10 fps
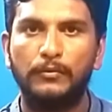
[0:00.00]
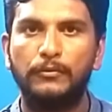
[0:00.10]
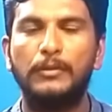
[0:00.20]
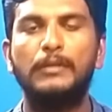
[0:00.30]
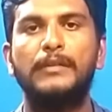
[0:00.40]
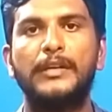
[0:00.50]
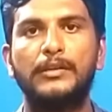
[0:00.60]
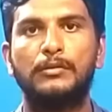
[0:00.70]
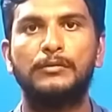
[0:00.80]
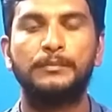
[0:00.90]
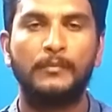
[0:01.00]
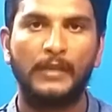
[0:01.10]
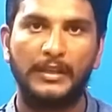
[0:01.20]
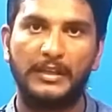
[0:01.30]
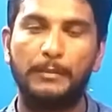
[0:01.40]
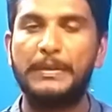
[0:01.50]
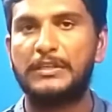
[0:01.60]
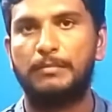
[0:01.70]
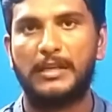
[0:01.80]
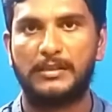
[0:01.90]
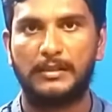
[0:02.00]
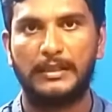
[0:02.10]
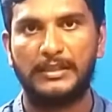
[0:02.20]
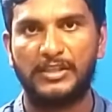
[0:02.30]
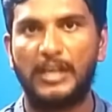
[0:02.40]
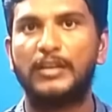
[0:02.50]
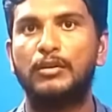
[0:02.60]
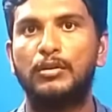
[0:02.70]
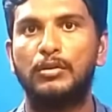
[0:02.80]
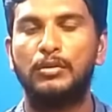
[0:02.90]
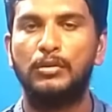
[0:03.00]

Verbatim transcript: ఫుల్ వీడియో రమేష్ పాస్టర్ గారి ఛానల్లో